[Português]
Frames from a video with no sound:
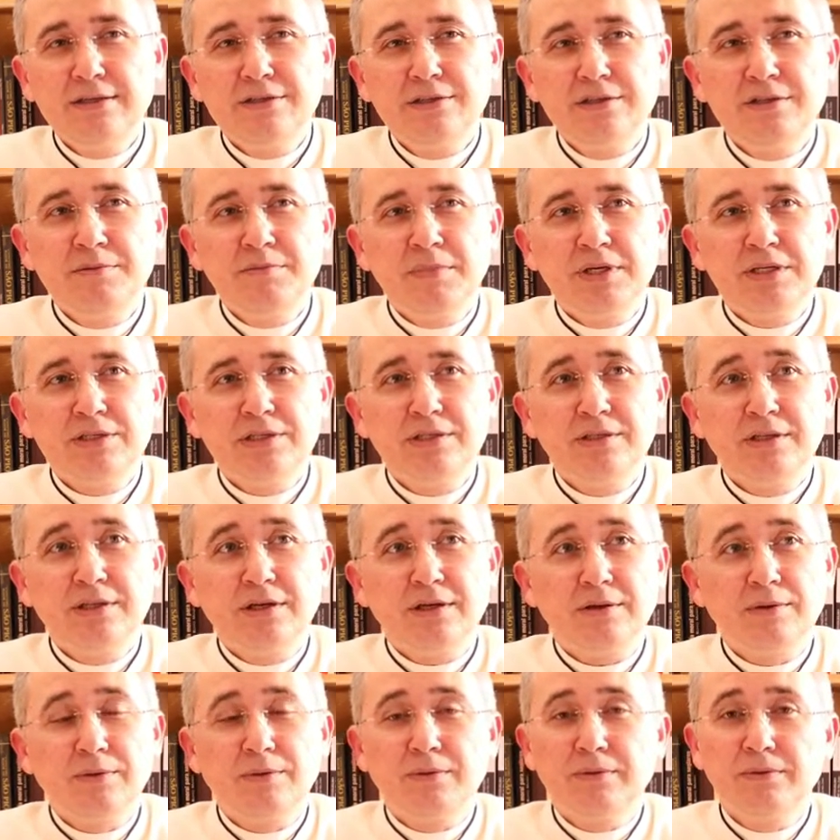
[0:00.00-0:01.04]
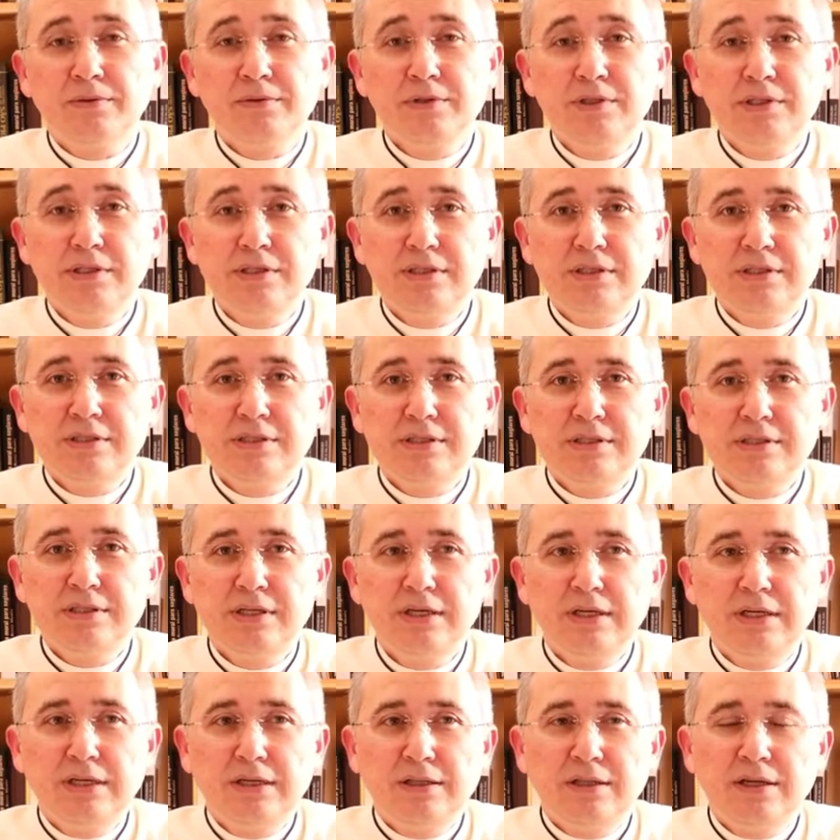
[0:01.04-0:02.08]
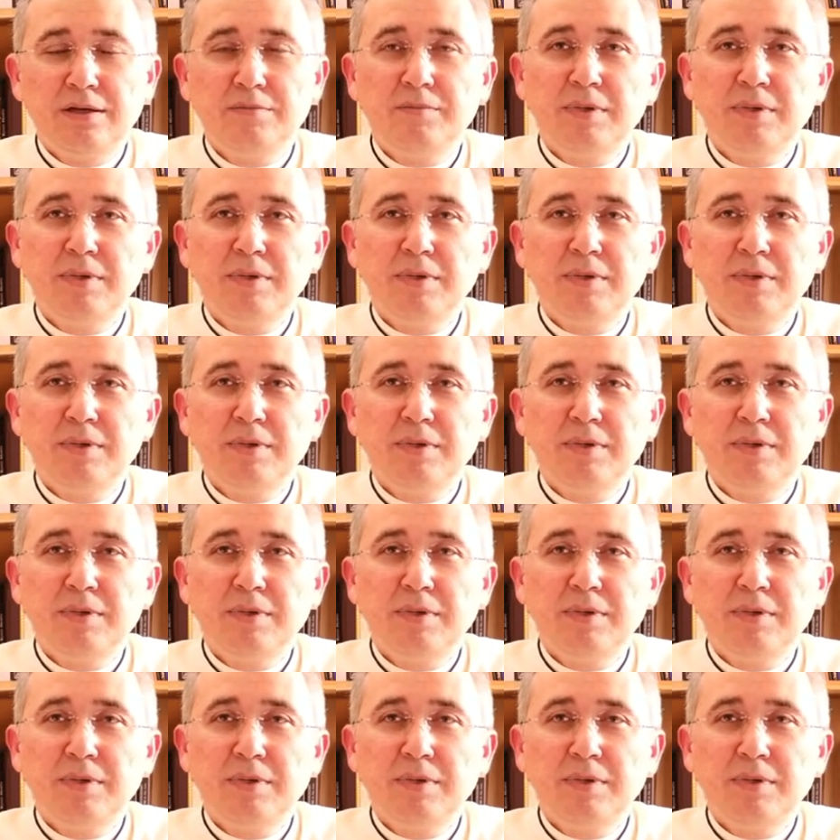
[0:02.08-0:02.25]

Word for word: De imaginar coisas, né?